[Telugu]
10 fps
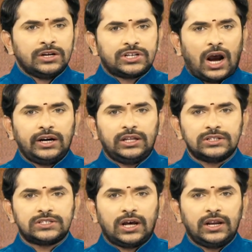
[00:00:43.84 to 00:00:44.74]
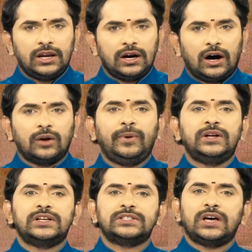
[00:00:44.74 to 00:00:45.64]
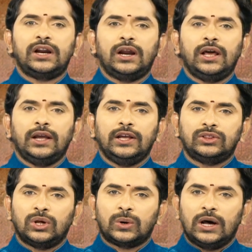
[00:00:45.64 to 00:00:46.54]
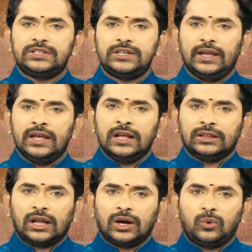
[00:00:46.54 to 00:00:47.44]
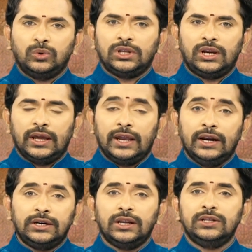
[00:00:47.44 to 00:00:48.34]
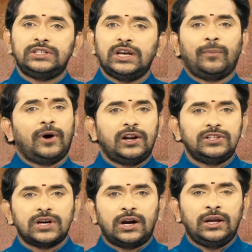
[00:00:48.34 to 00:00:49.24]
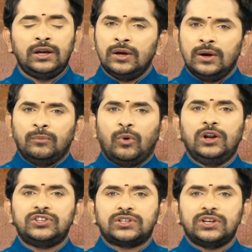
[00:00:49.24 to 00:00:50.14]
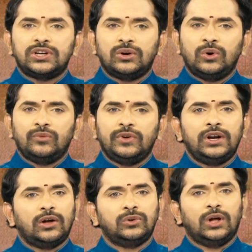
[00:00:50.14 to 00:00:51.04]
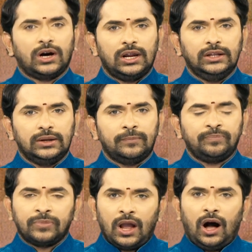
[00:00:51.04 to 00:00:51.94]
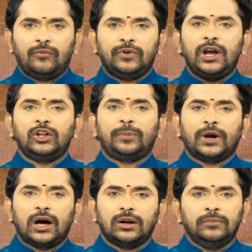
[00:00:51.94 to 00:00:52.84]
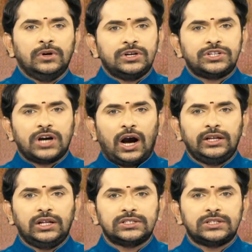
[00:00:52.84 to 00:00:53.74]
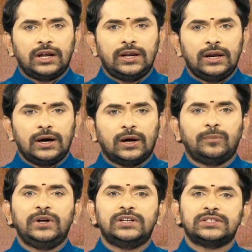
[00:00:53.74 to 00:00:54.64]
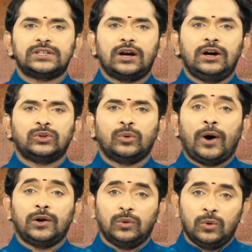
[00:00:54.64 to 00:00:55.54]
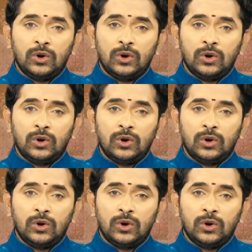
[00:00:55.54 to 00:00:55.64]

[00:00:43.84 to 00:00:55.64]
షాహిద్ అన్సారీ అర్బేజ్ అన్సారీ అనే ఇద్దరు కలిసి తన కూతుర్ని ఇంటి నుంచి అపహరించారని పోలీస్ స్టేషన్లో ఫిర్యాదు దాఖలైంది ఆ ఫిర్యాదు ప్రకారం షాహిద్ అన్సారీ అర్బేజ్ అన్సారీలతో పాటు